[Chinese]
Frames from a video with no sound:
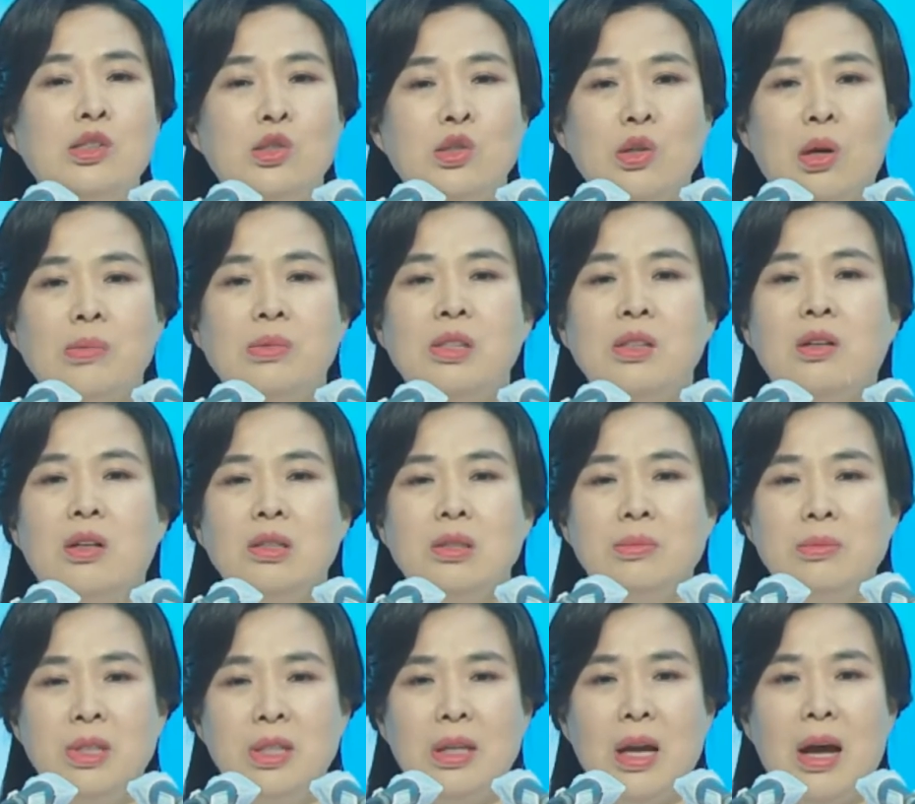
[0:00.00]
就不能说
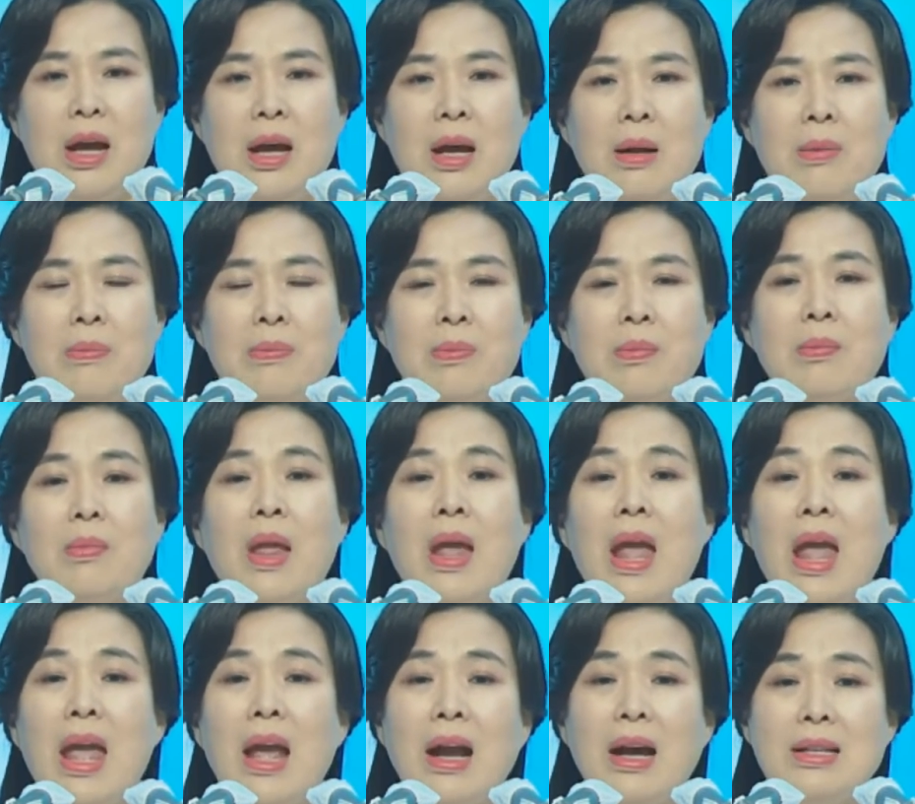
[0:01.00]
是彻底离弃
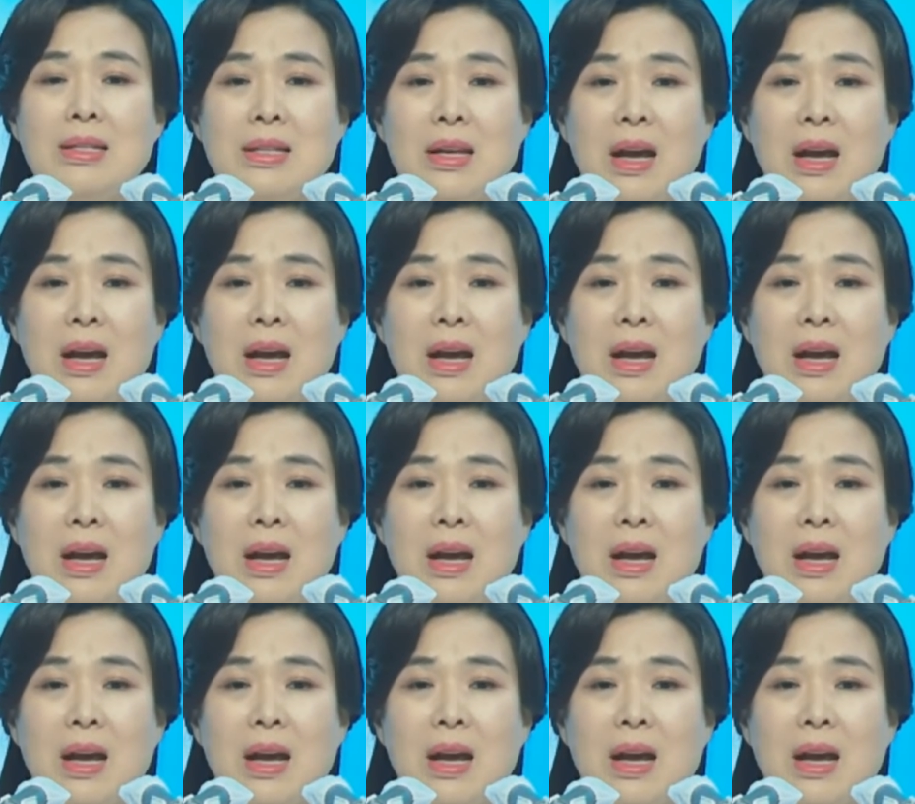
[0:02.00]
了。